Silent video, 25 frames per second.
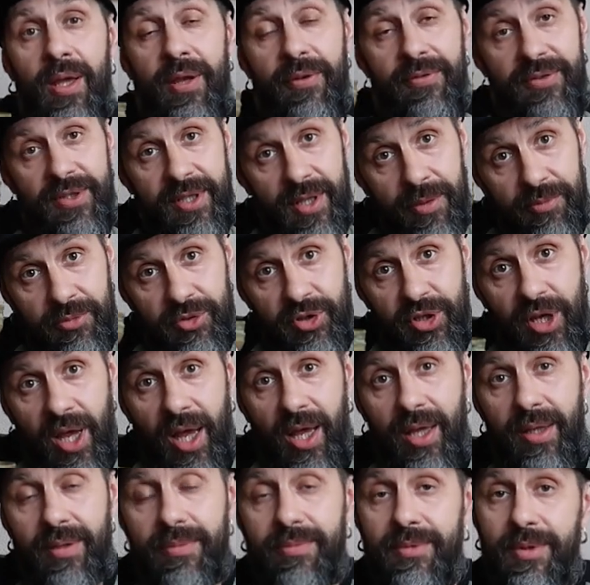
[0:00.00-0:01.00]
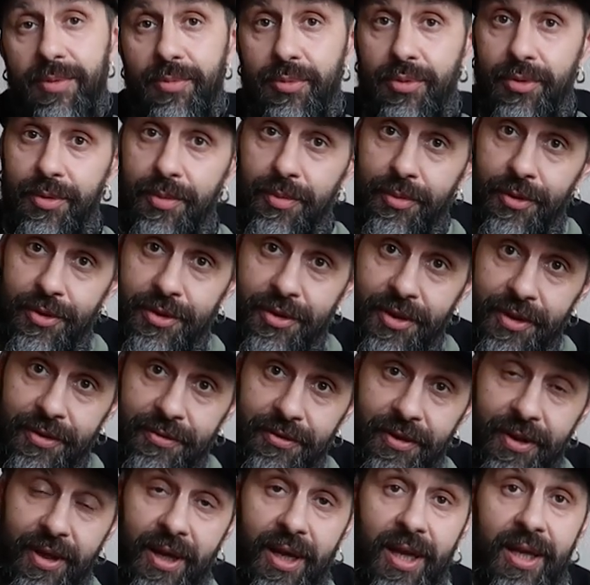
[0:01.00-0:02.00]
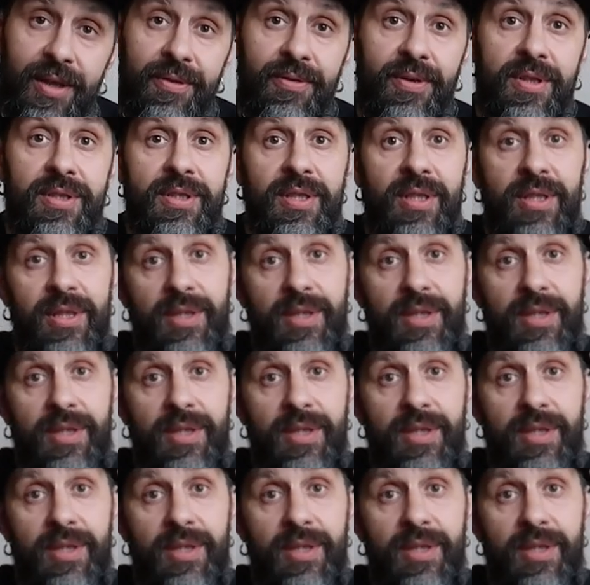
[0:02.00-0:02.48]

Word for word: Всем чай, не буду больше отвлекать вас.